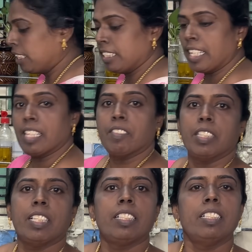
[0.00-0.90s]
இந்த இதை
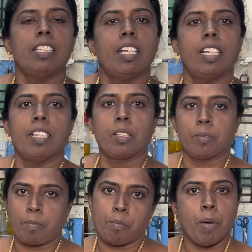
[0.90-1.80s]
வந்து இந்த
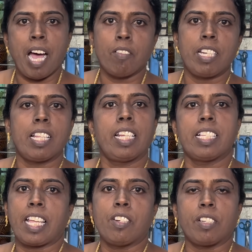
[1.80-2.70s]
மாவில் தான்
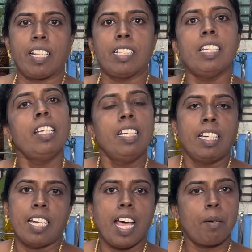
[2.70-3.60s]
நீங்கள் செய்யணும் கிடையாது
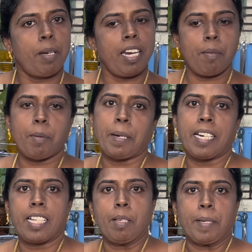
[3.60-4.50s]
நார்மலாக நம்ம
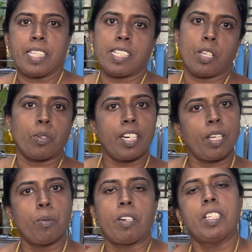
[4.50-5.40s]
பண்ணுற அந்த பச்சரிசியை கூட
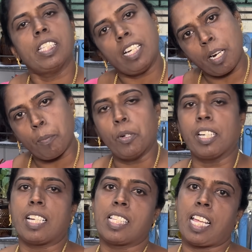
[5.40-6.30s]
நீங்கள் ஊற வச்சு இல்லைனா
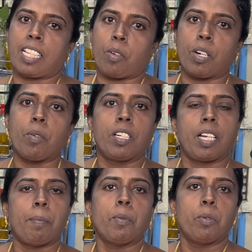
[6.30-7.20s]
புழுங்கல் அரிசியாக இருந்தால் கூட ஒரு
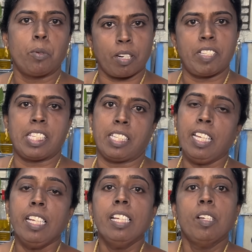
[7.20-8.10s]
கப்பு ஊற வச்சுட்டு
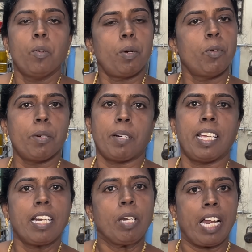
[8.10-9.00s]
ஒரு மூணு மணி
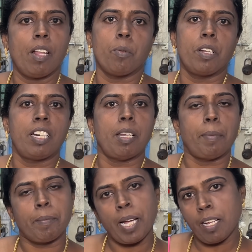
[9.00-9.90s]
நேரம் நல்லா ஊறின
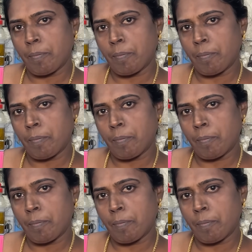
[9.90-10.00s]
அப்புறமா